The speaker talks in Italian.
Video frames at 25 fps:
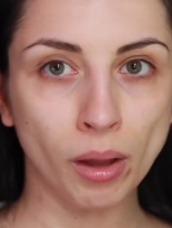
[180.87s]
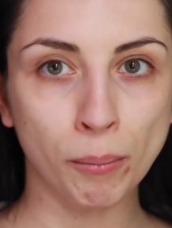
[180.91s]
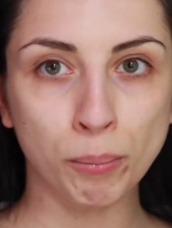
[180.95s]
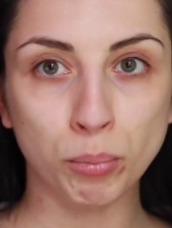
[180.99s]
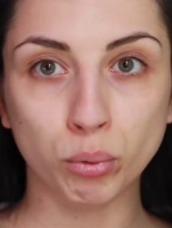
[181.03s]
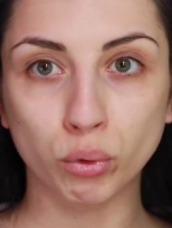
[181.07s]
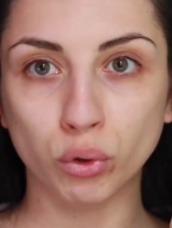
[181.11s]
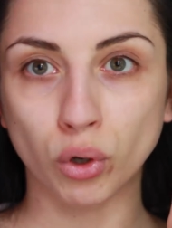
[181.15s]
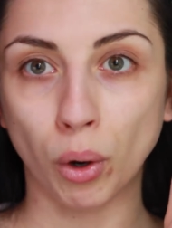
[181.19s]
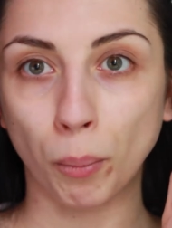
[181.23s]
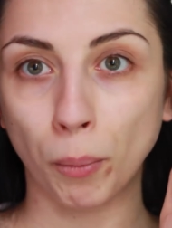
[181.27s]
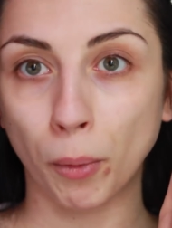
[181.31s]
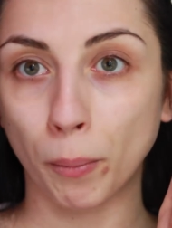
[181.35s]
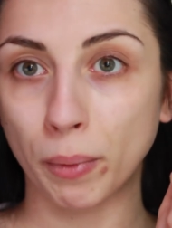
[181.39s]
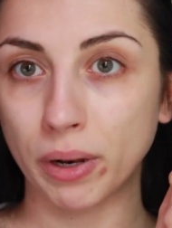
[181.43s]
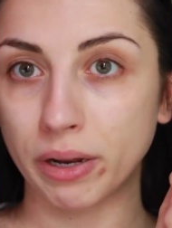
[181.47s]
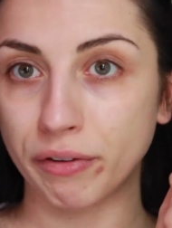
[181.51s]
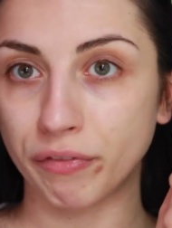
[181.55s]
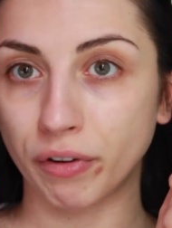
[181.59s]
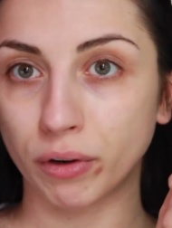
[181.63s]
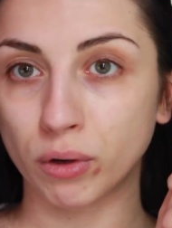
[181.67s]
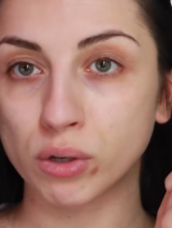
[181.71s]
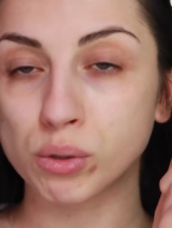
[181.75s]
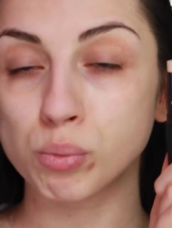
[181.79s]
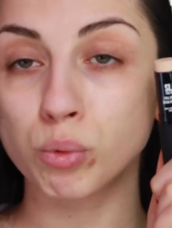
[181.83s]
purtroppo me li
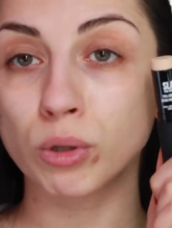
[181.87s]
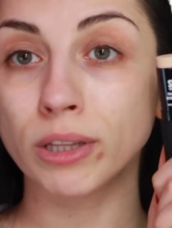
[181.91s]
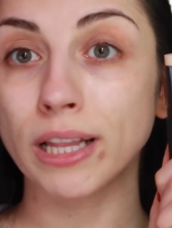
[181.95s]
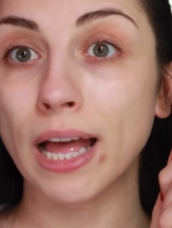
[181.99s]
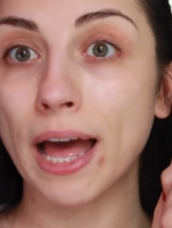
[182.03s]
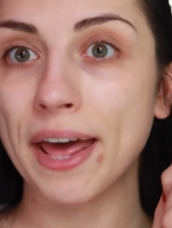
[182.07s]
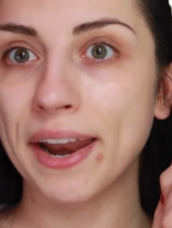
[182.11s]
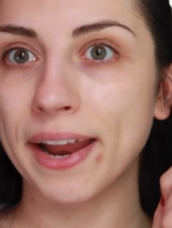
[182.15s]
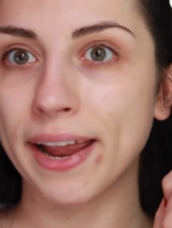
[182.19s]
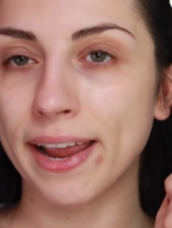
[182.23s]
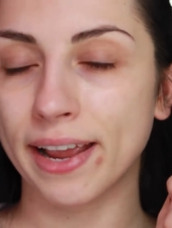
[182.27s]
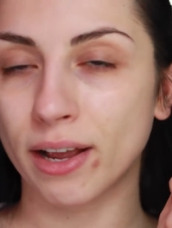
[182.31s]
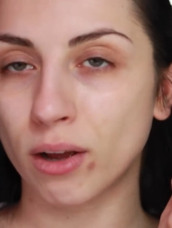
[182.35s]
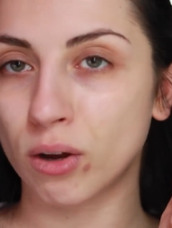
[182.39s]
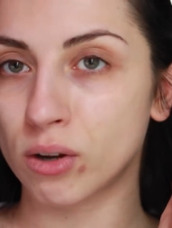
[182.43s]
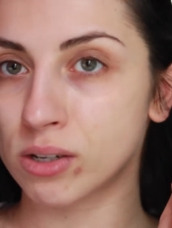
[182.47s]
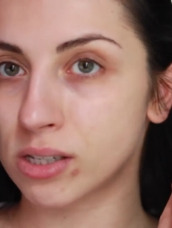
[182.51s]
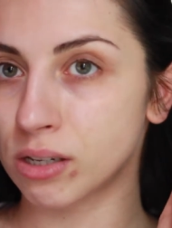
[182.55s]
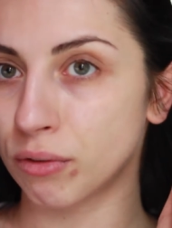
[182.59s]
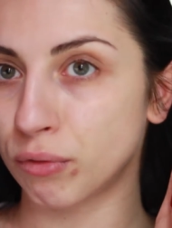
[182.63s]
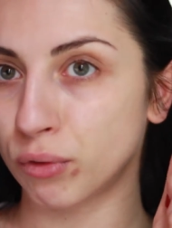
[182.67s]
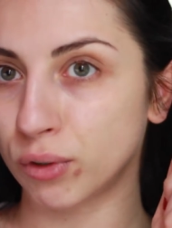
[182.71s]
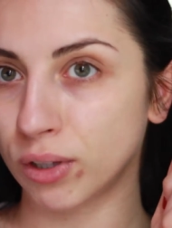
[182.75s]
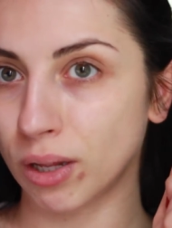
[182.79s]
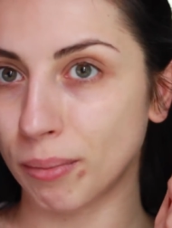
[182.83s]
fanno spuntare e
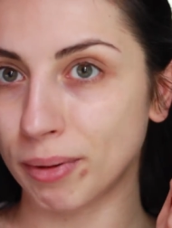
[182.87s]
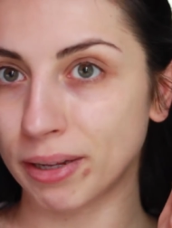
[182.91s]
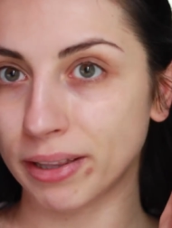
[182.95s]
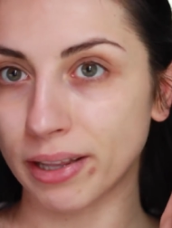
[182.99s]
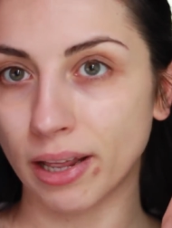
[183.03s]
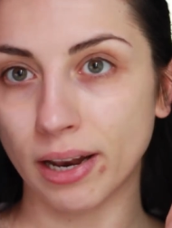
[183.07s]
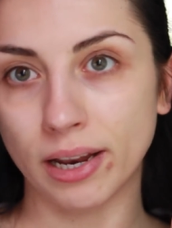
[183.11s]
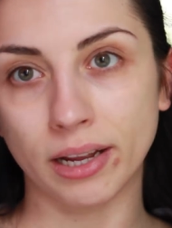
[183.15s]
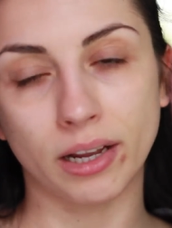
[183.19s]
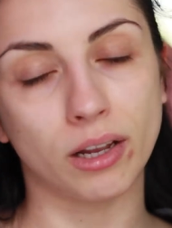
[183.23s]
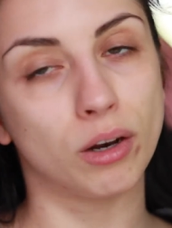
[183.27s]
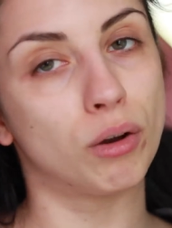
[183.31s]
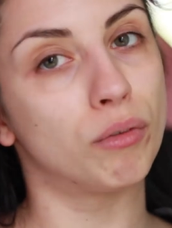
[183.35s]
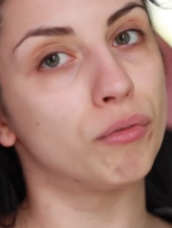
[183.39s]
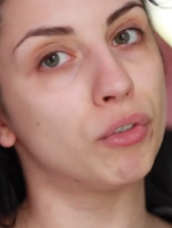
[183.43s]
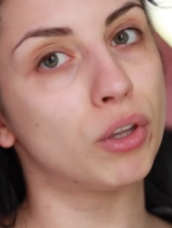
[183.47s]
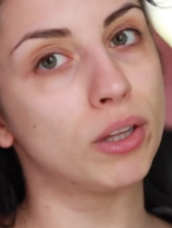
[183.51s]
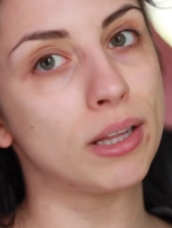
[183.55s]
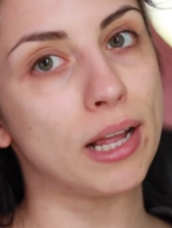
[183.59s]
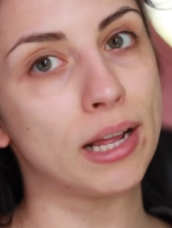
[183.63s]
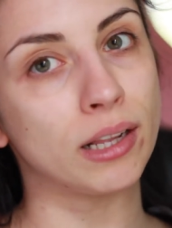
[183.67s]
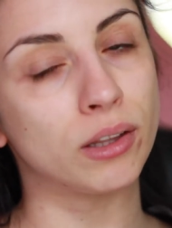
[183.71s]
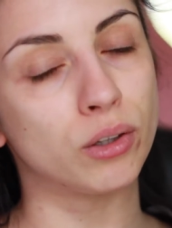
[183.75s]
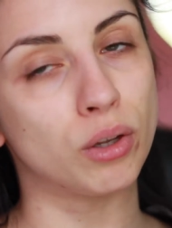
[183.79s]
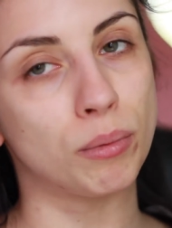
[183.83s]
cosa fondamentale che non vi ho
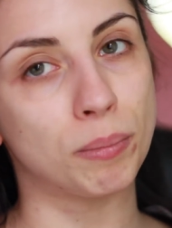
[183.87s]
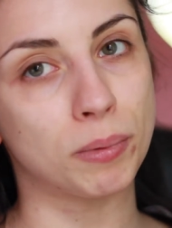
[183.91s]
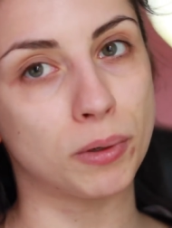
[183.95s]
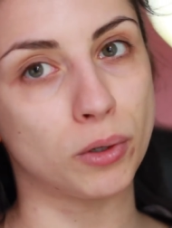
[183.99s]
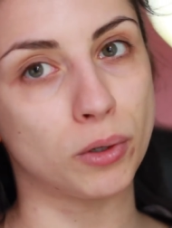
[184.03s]
detto, il